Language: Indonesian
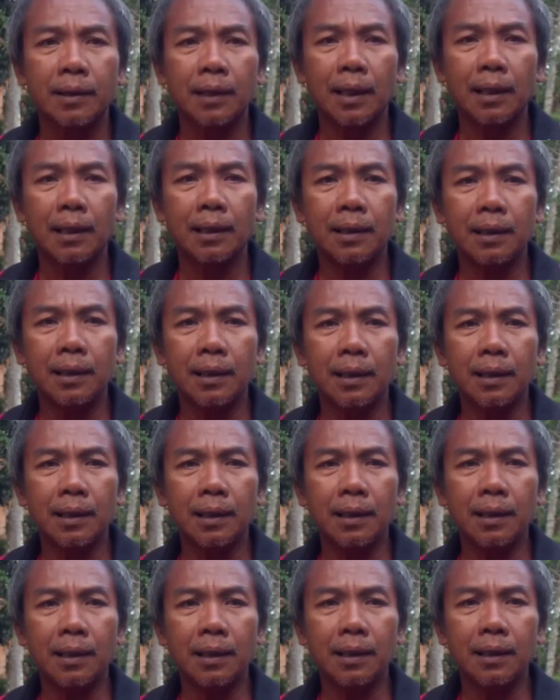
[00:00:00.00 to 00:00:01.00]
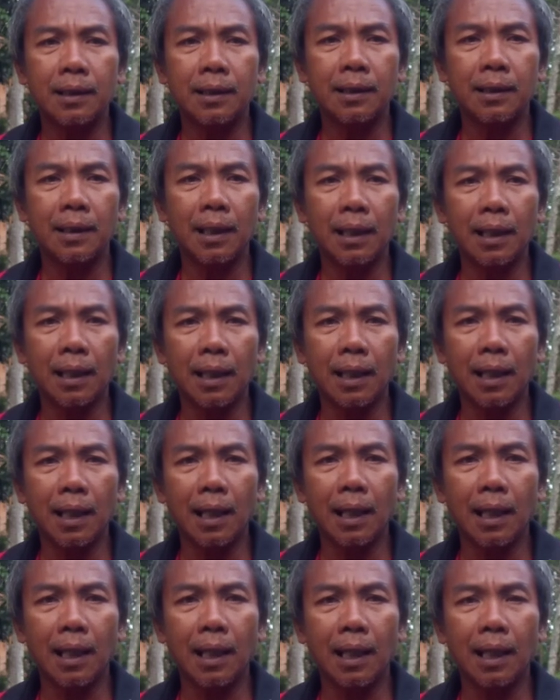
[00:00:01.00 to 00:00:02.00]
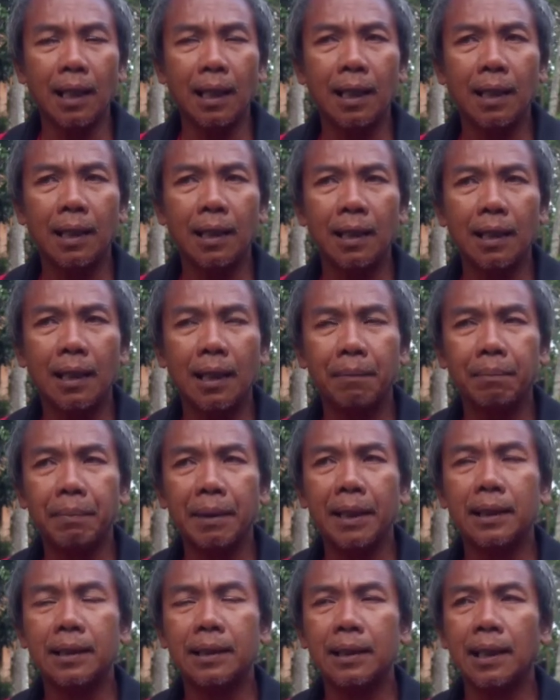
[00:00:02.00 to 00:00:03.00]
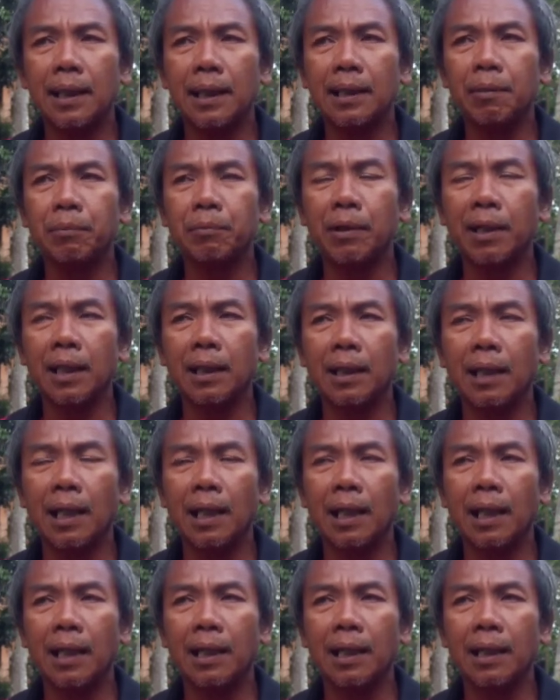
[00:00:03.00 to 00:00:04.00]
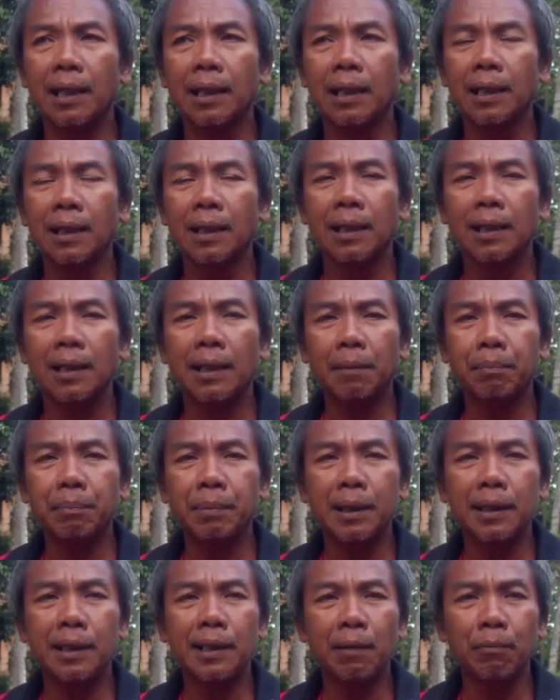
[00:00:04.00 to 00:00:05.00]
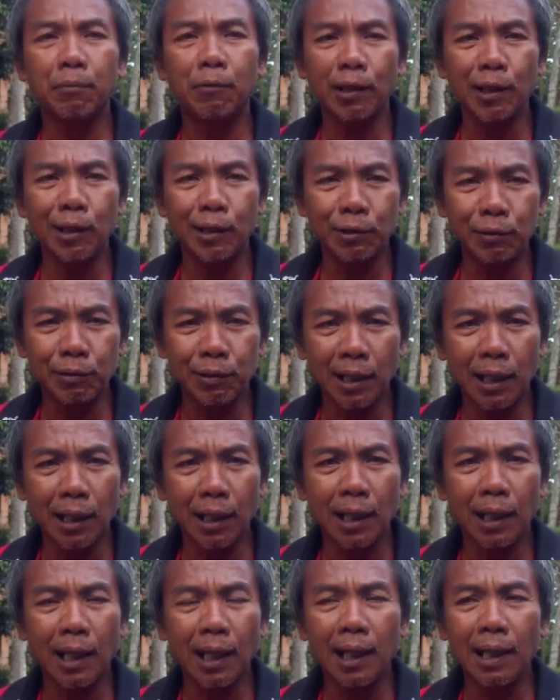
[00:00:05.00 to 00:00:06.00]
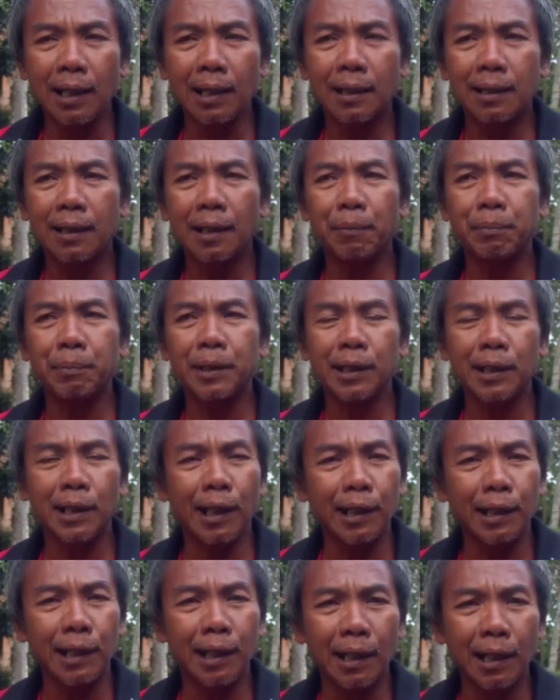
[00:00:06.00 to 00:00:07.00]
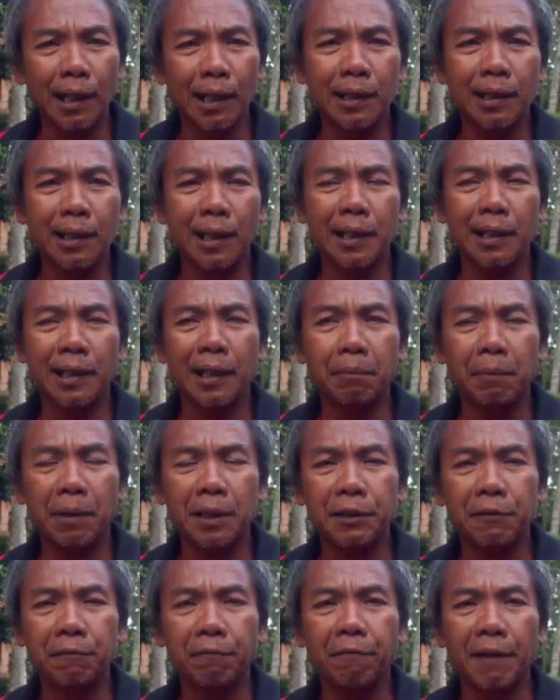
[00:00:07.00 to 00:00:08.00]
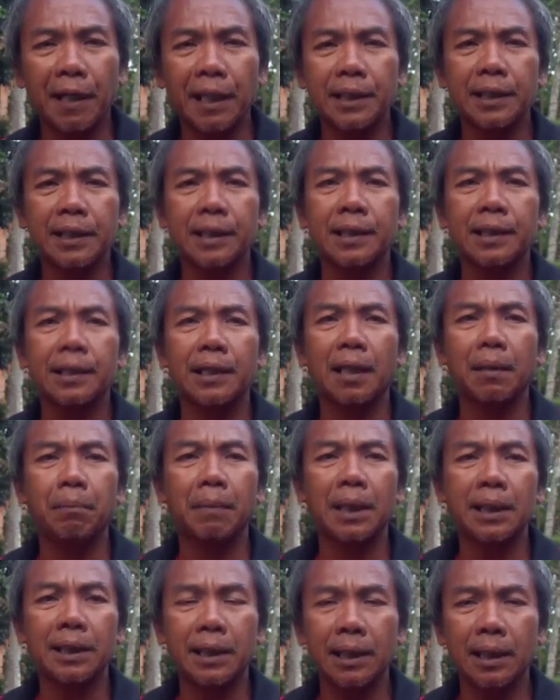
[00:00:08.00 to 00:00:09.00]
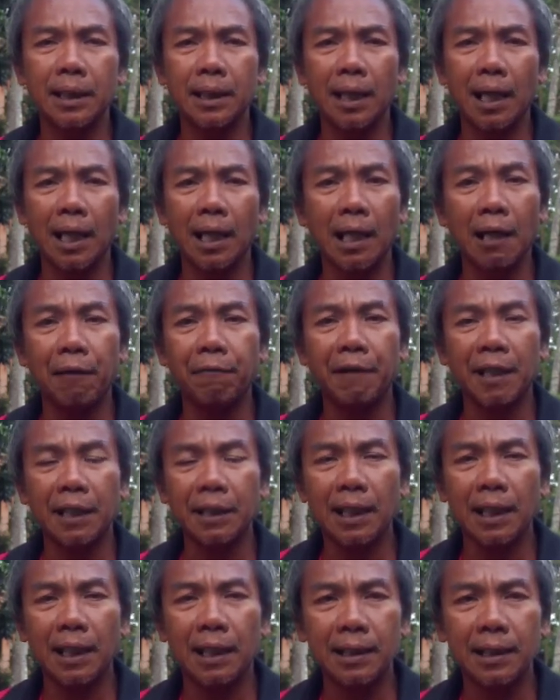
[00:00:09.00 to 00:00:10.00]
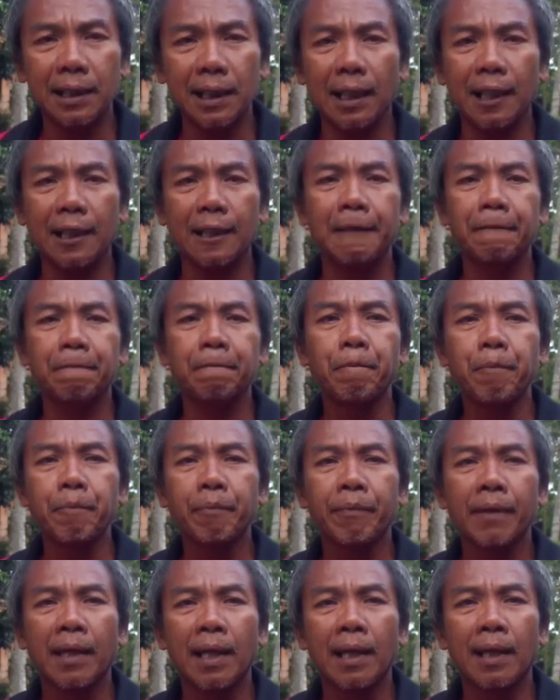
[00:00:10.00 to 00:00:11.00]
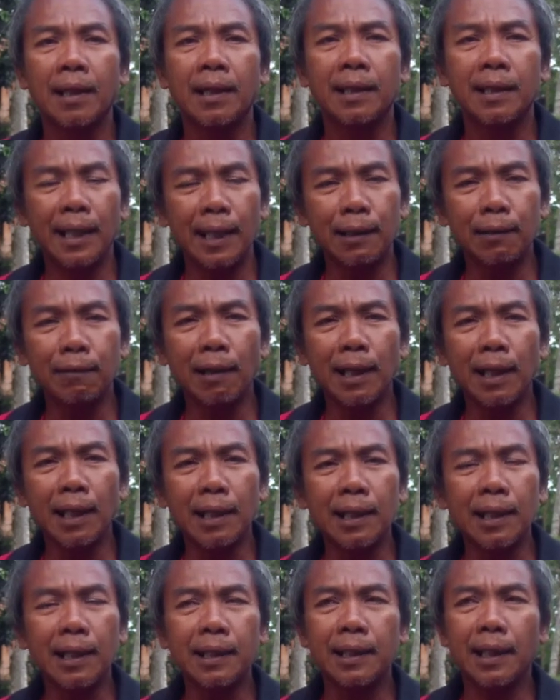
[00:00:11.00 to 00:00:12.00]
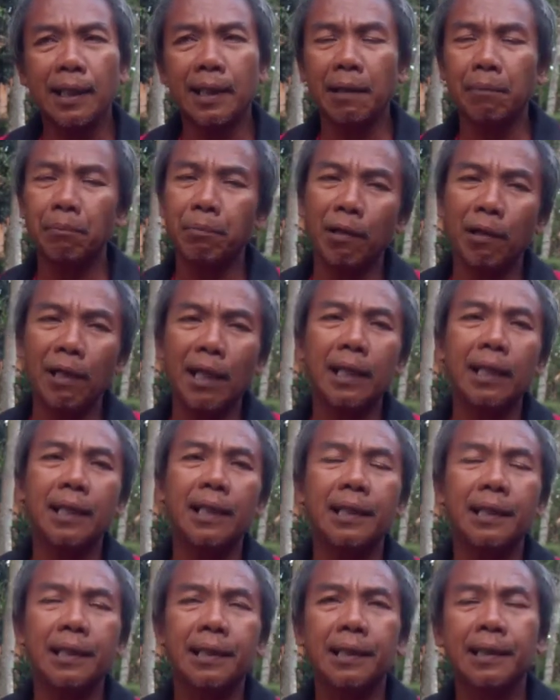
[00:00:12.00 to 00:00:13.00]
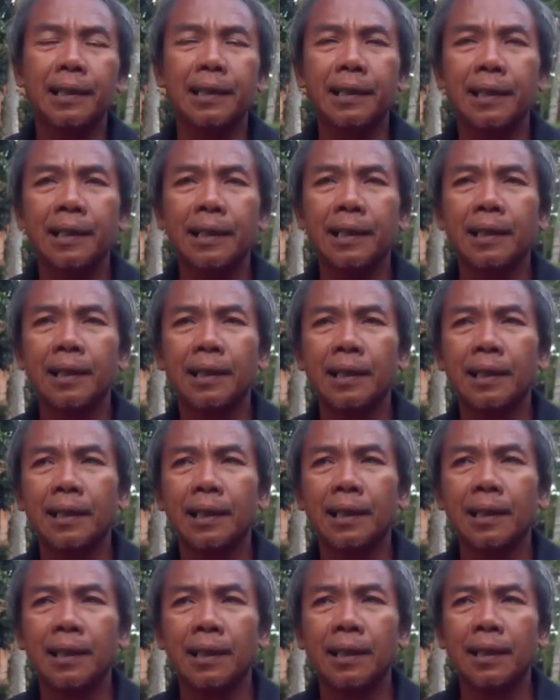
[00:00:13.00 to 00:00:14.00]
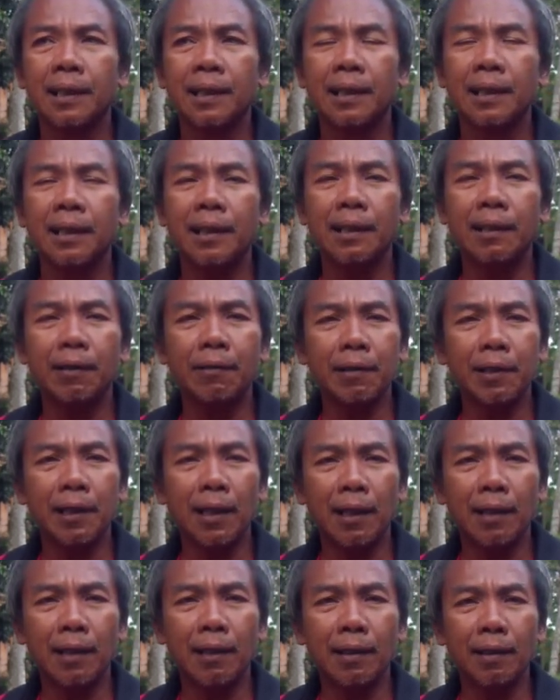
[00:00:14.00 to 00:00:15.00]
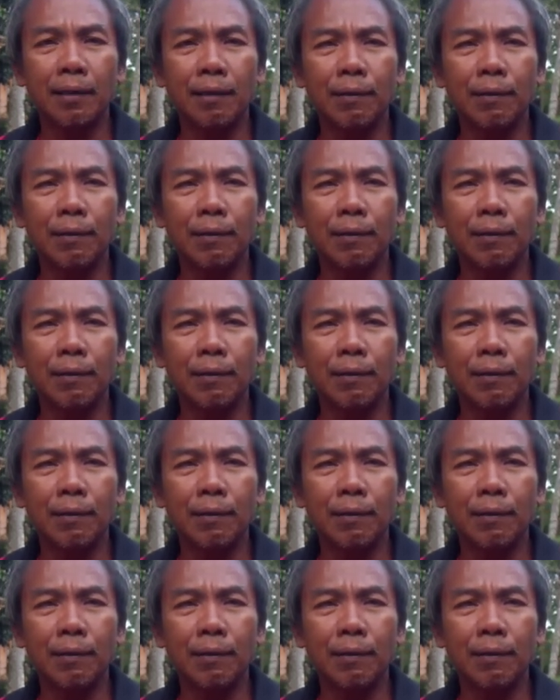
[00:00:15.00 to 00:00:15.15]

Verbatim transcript: jadi dia kalah apa ya istilahnya bukan kalah ya tapi dia mungkin sudah lelah tapi digandengkan dengan yang masih fresh yang masih agak fresh lah istilahnya nah itu akhirnya dia nemplok lagi itu yang